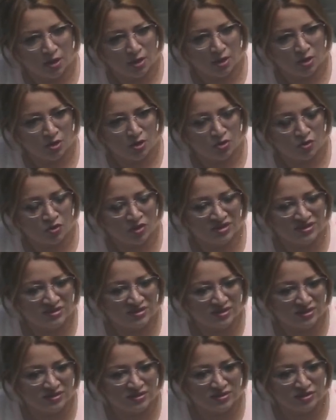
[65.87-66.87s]
no
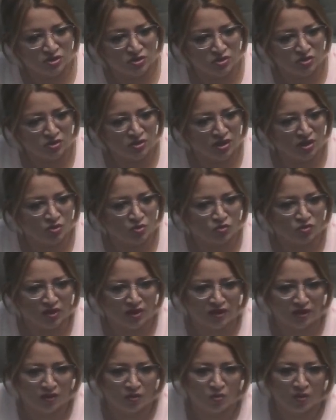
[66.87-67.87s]
existió ninguna
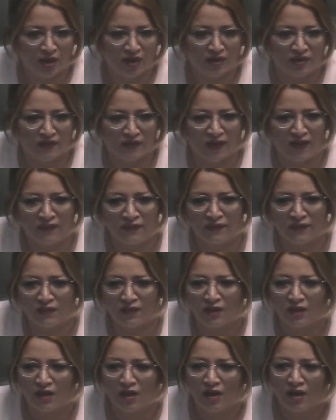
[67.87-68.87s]
irregularidad
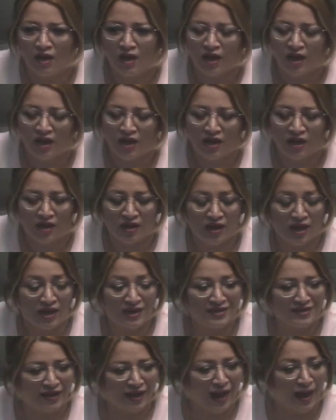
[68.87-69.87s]
en
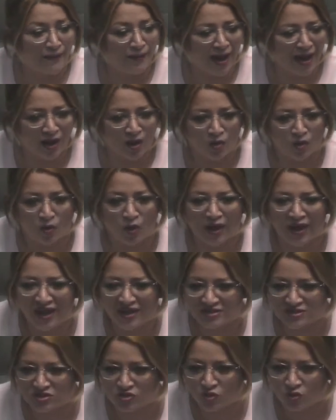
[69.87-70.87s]
el trabajo,
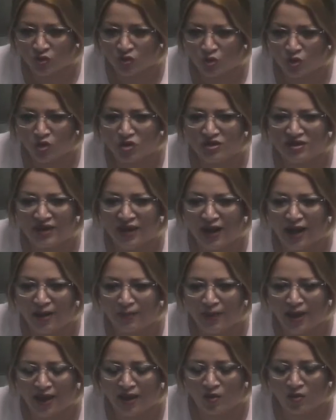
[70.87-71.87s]
eso,
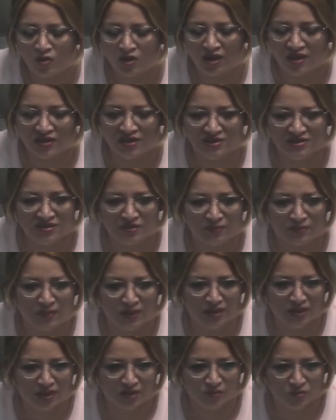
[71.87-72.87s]
trabajo que
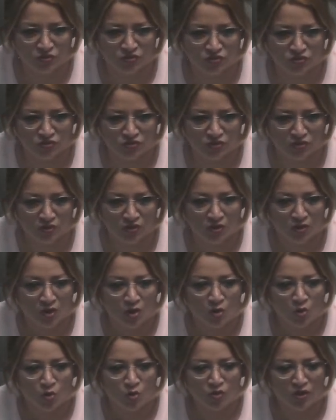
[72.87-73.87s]
desempeñamos.
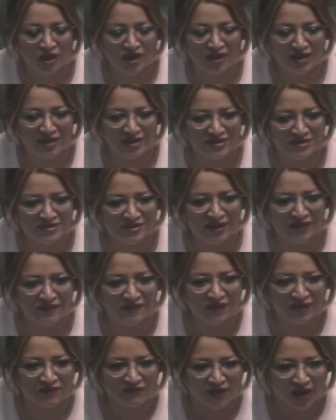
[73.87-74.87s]
Una
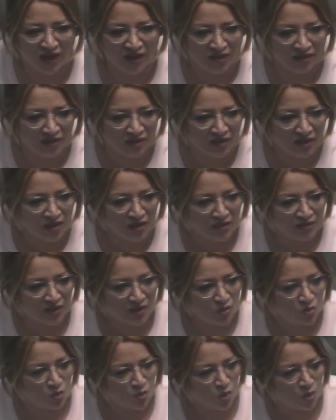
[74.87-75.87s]
iniciativa de
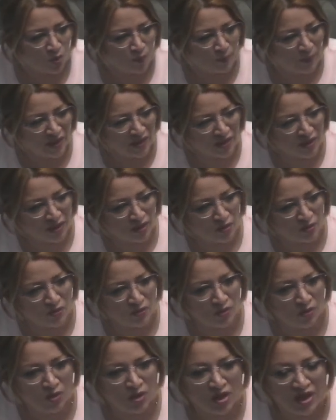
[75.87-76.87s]
un compañero
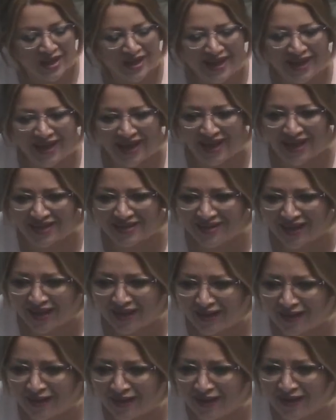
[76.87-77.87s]
que
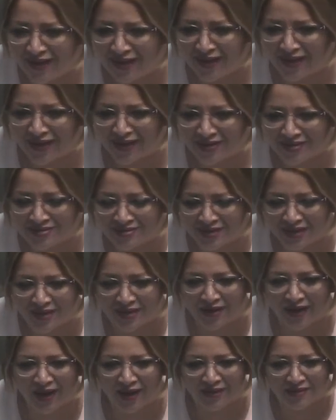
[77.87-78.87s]
tenía que ser
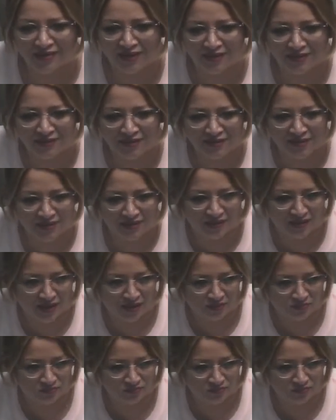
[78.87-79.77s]
atendida,